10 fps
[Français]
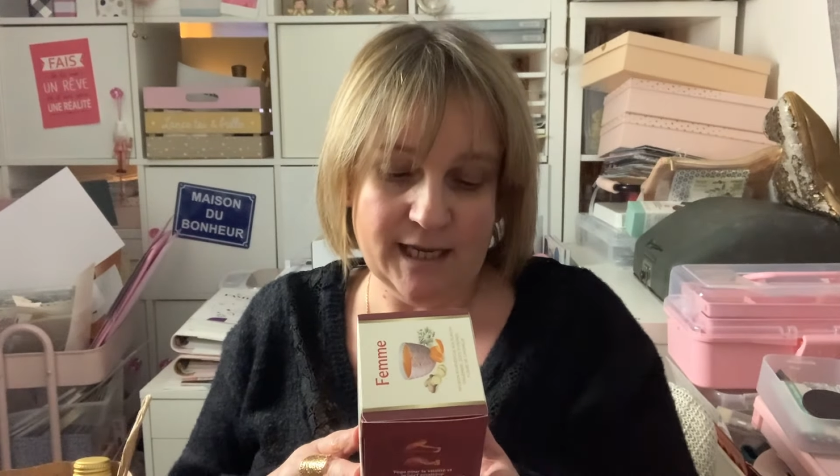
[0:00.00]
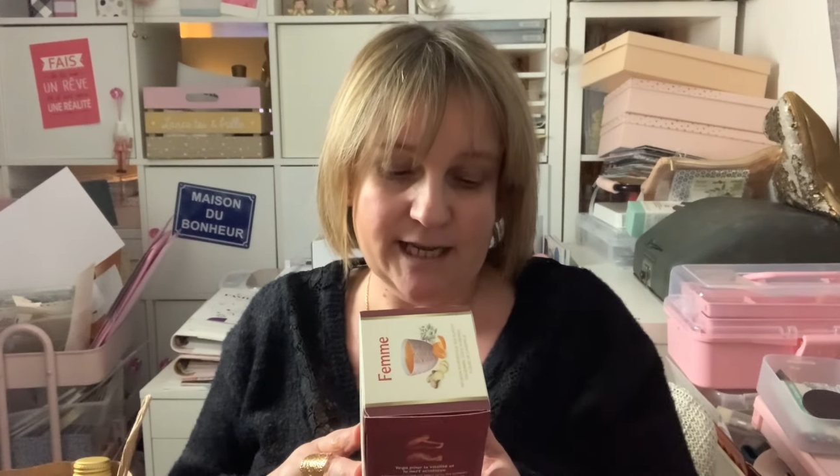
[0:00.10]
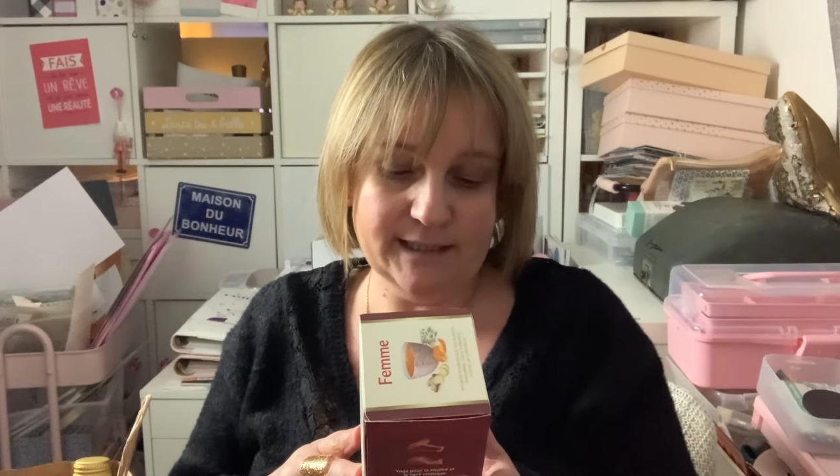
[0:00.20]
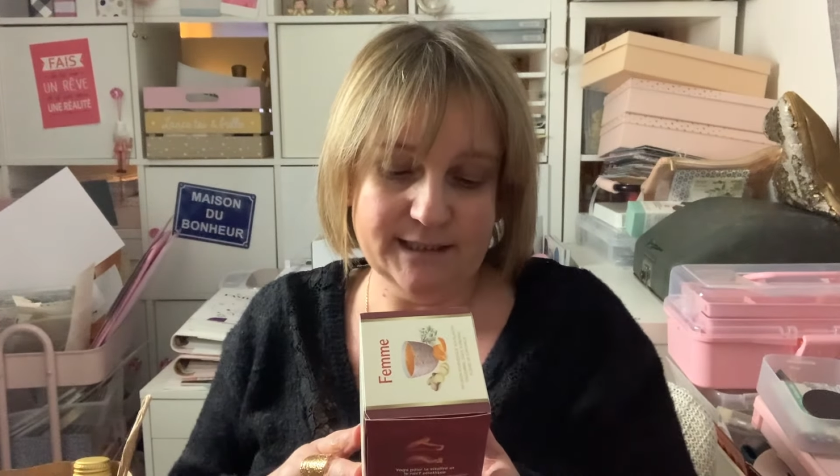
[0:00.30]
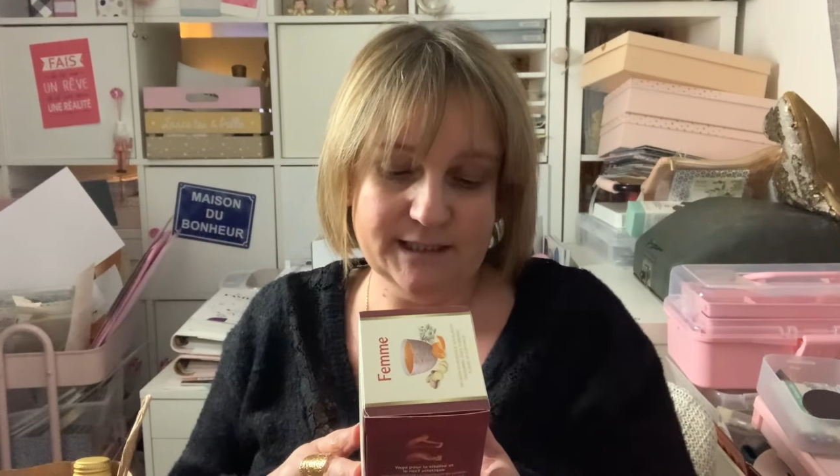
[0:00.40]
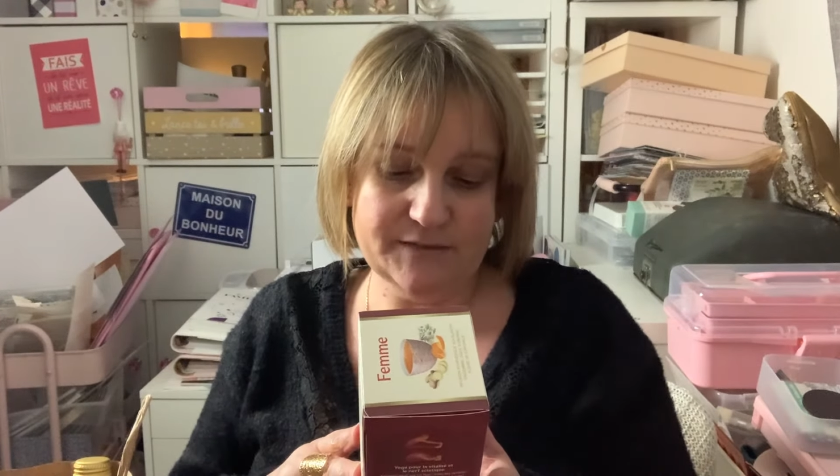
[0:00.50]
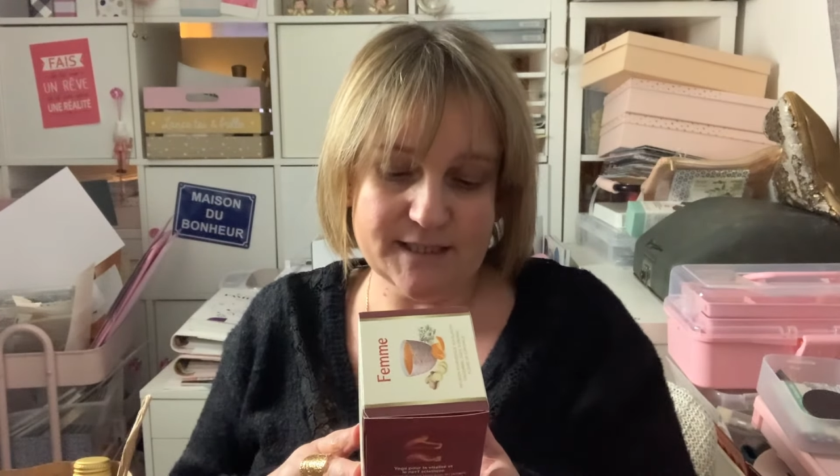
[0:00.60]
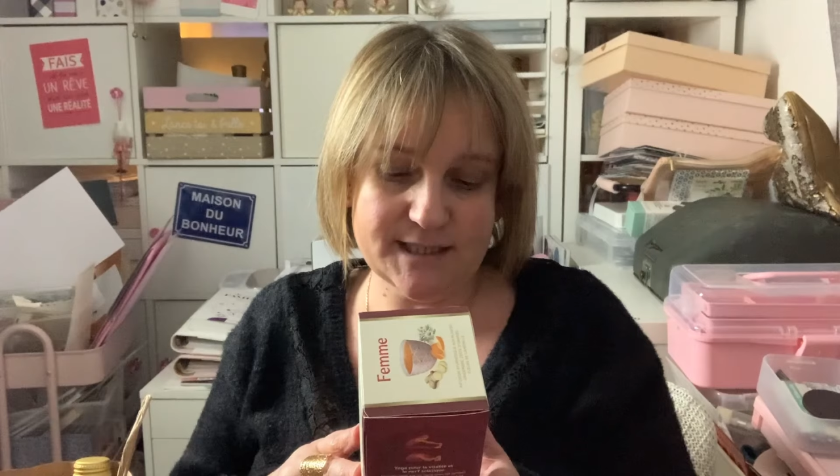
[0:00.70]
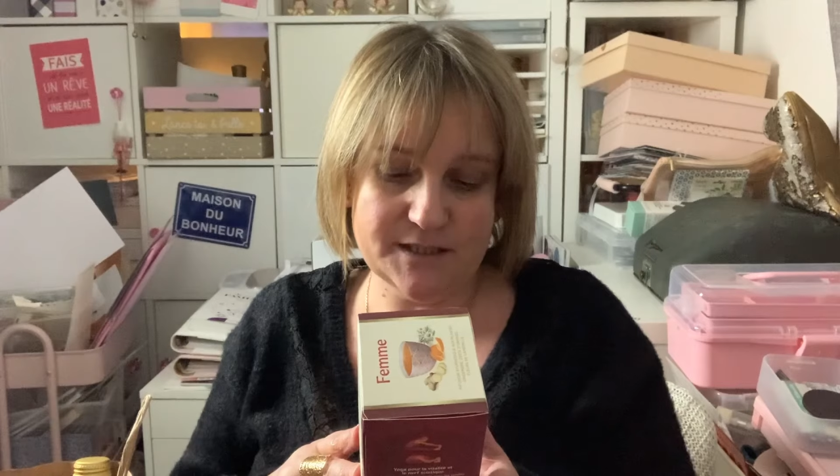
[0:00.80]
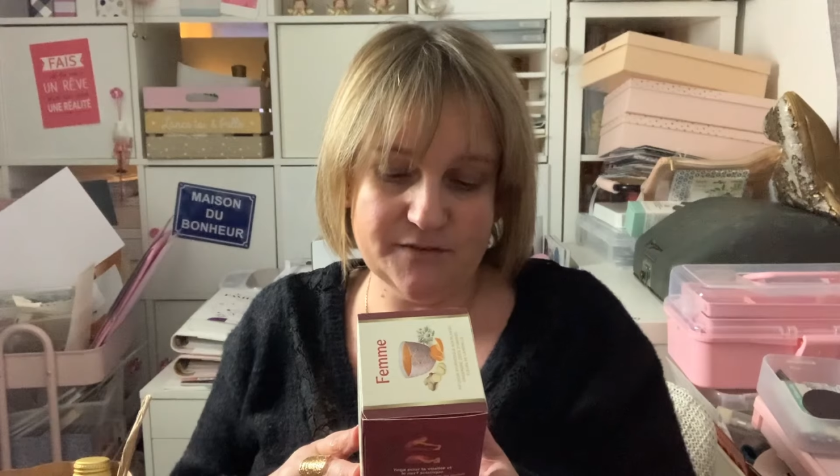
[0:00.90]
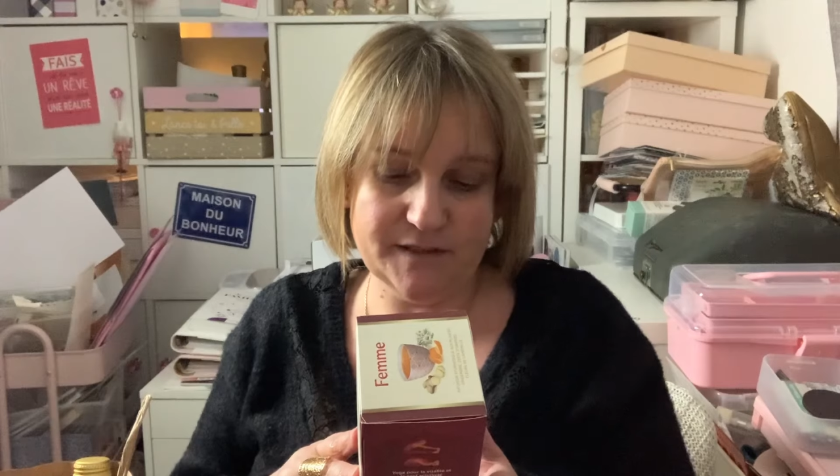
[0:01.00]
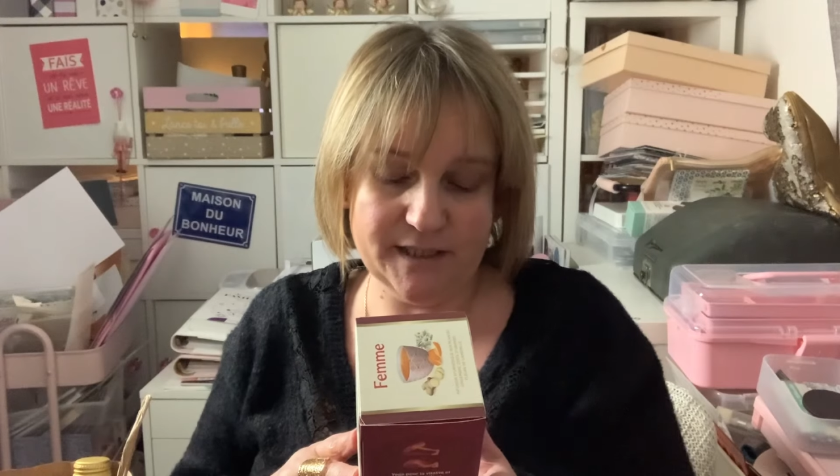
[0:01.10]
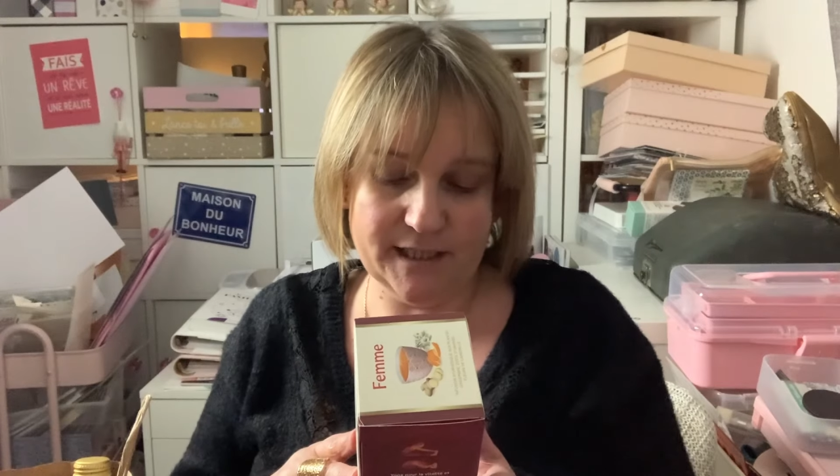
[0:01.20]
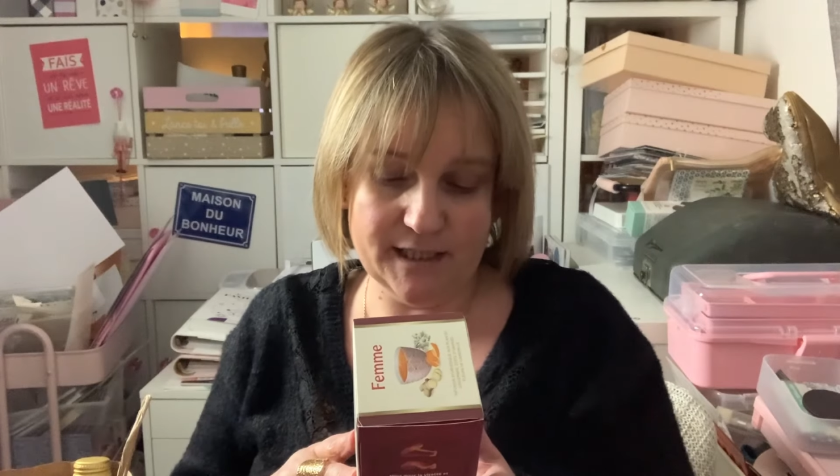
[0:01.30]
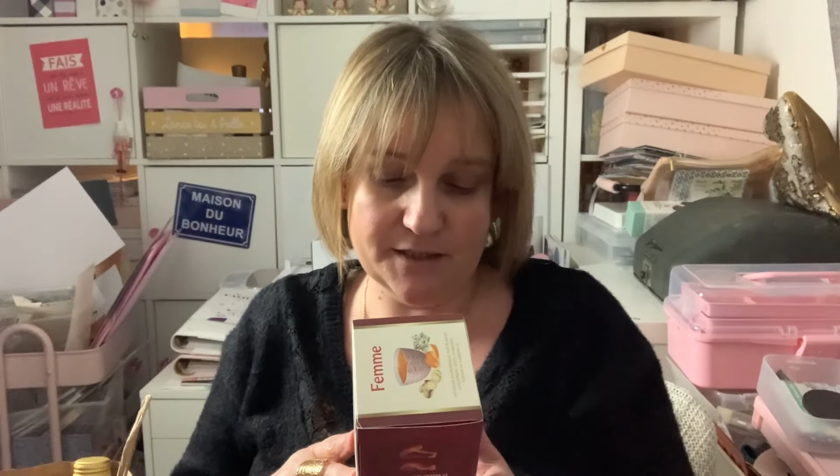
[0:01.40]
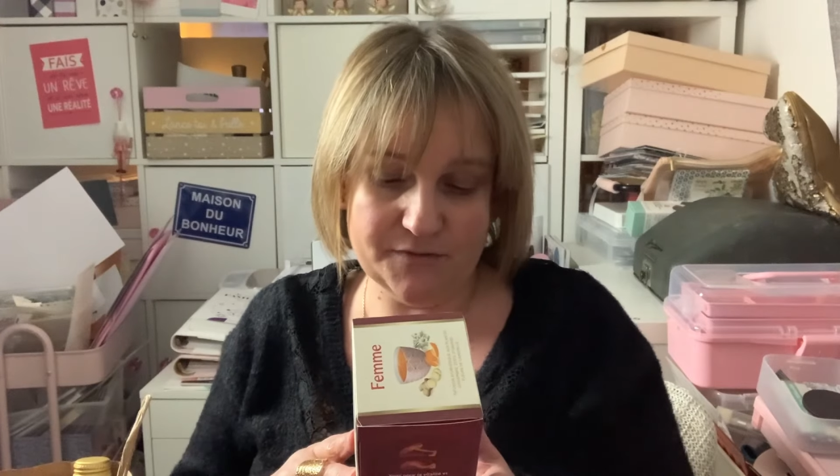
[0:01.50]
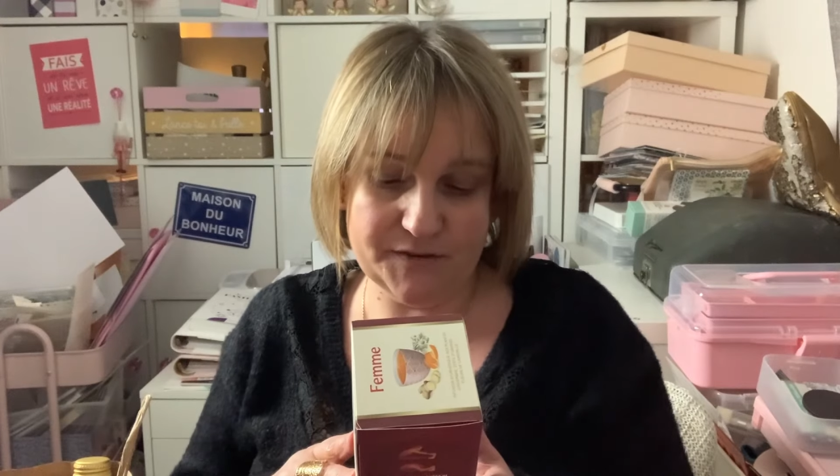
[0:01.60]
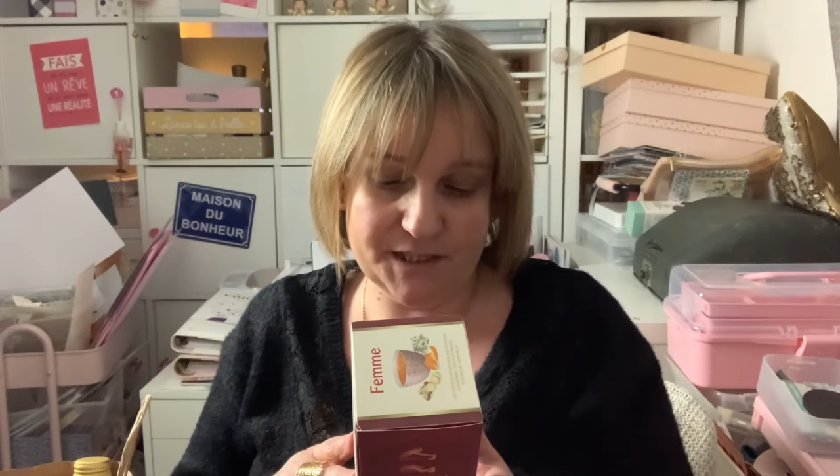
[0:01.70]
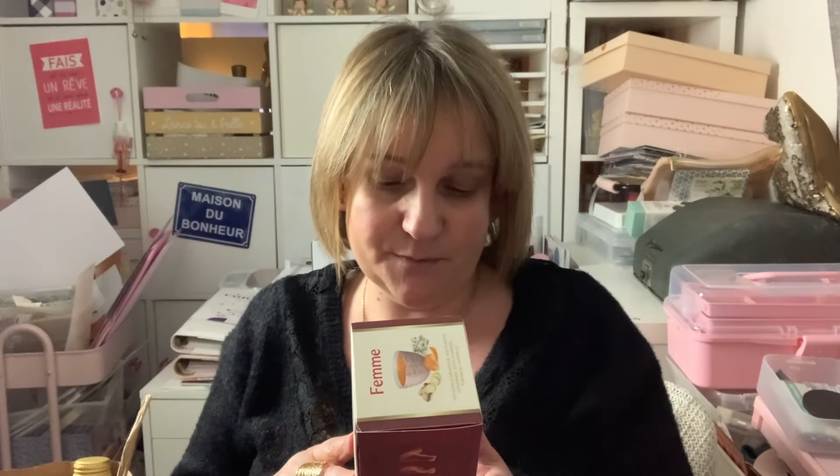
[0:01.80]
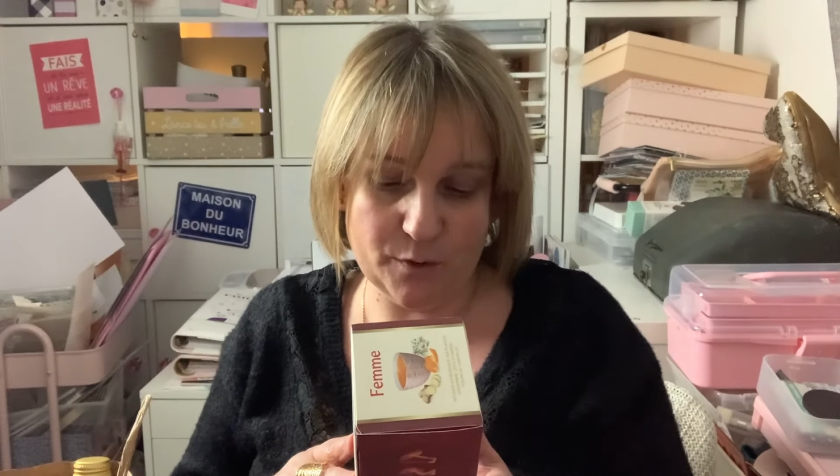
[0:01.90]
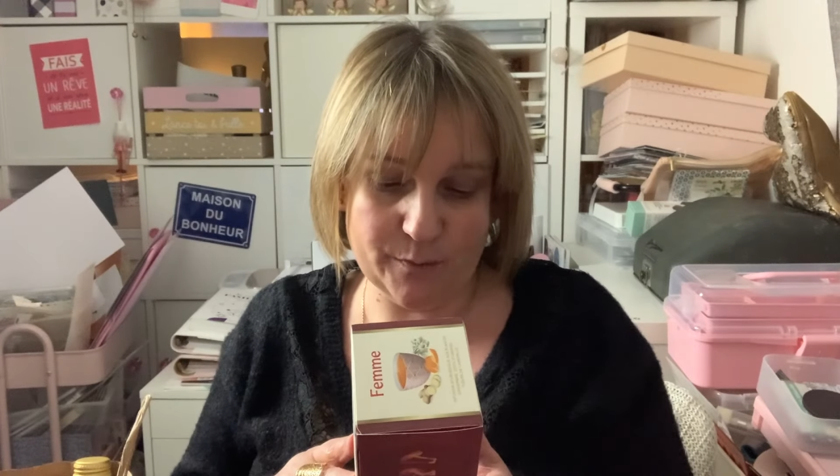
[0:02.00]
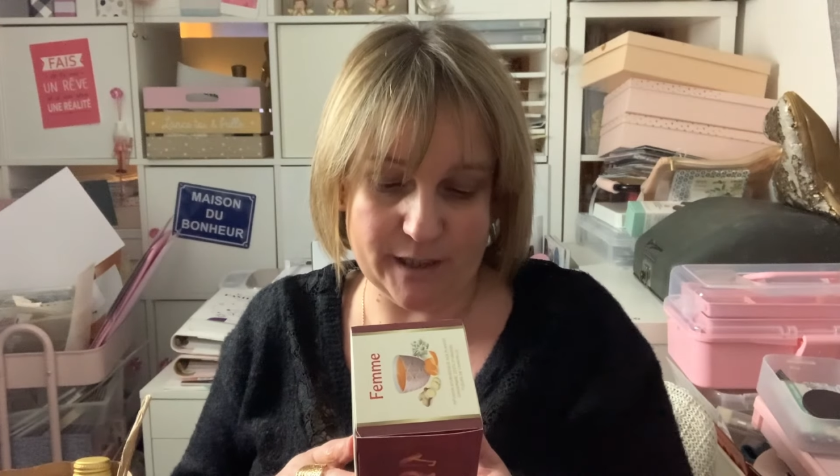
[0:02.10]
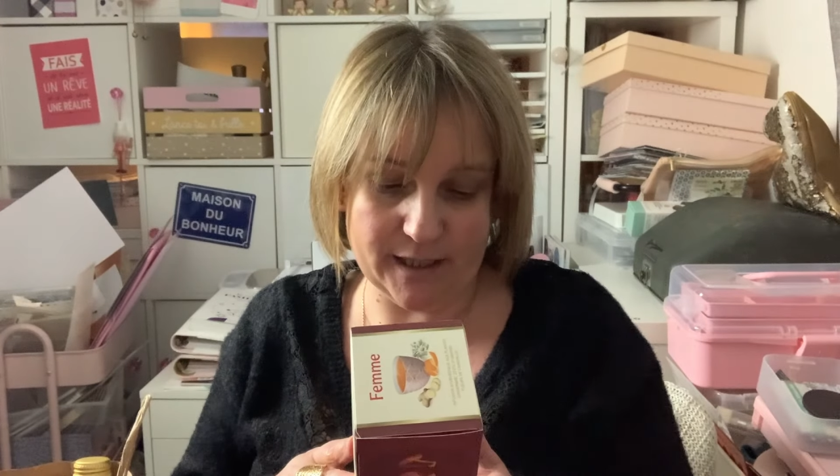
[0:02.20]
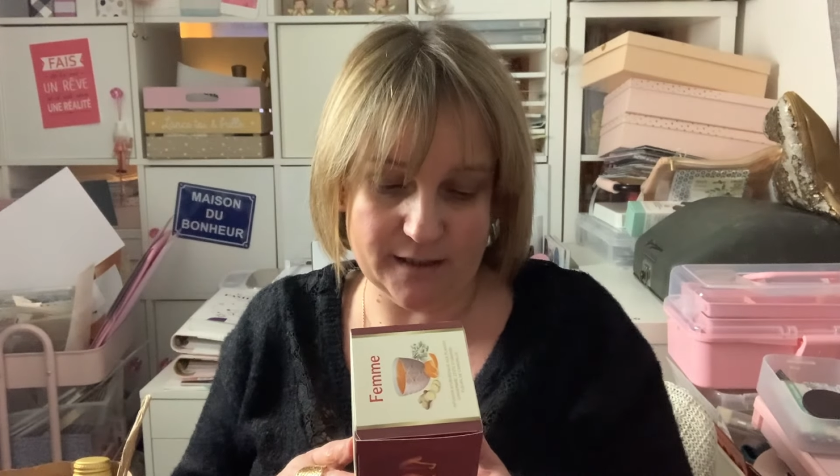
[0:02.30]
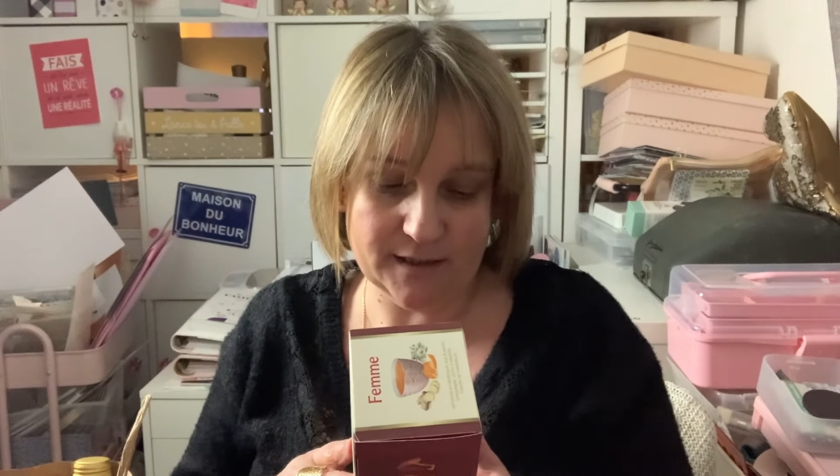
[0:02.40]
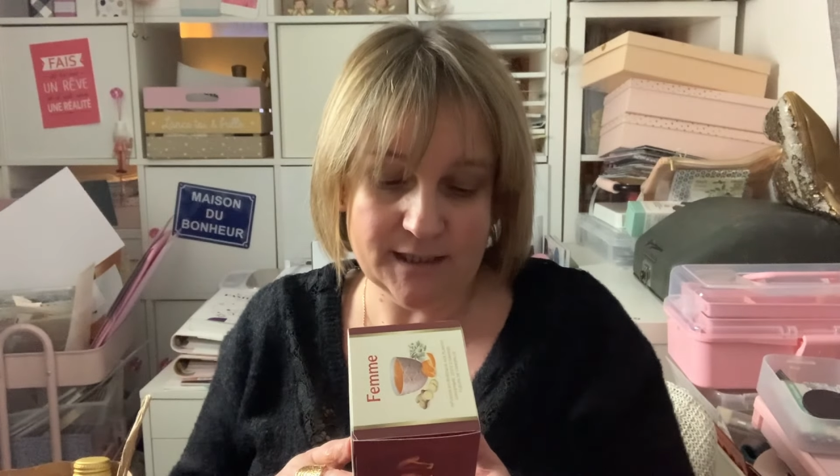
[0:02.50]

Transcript: elle est diversifiée et infiniment belle.